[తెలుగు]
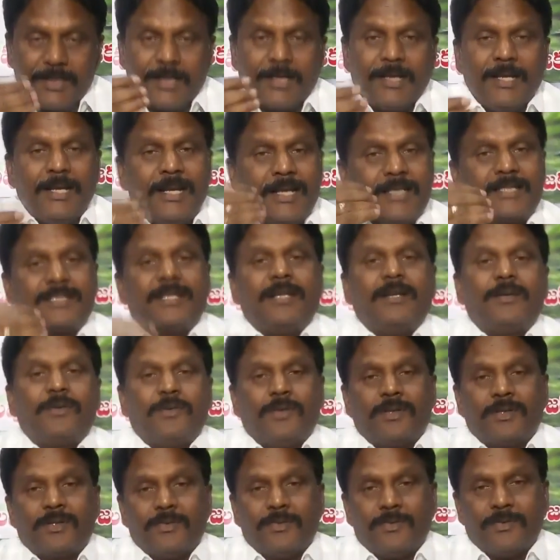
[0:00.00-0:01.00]
రియల్ ఎస్టేట్
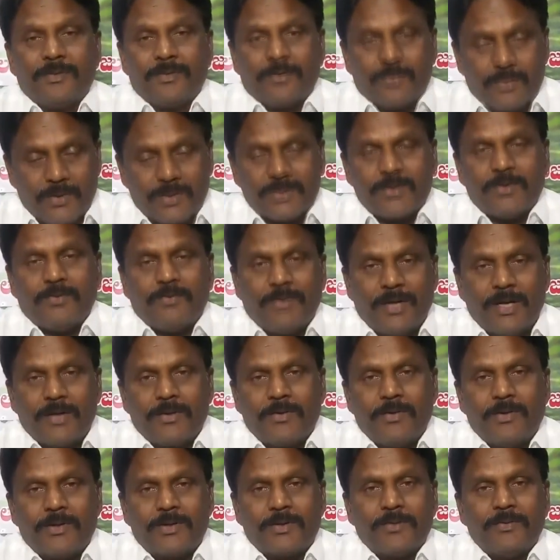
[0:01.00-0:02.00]
కోటం కోసం
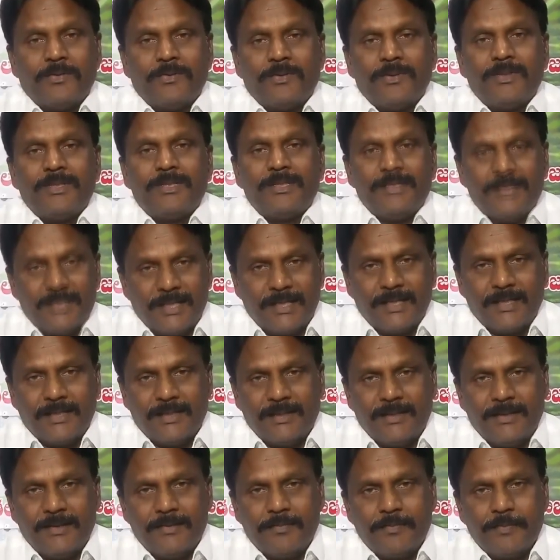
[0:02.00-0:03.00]
వాడుకోవటం
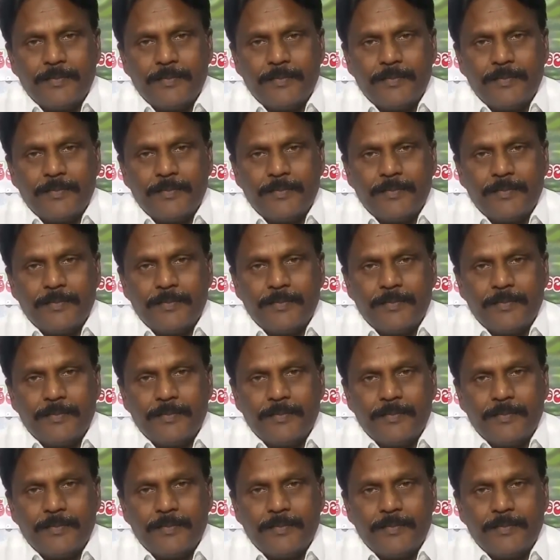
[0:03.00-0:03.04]
జరిగింది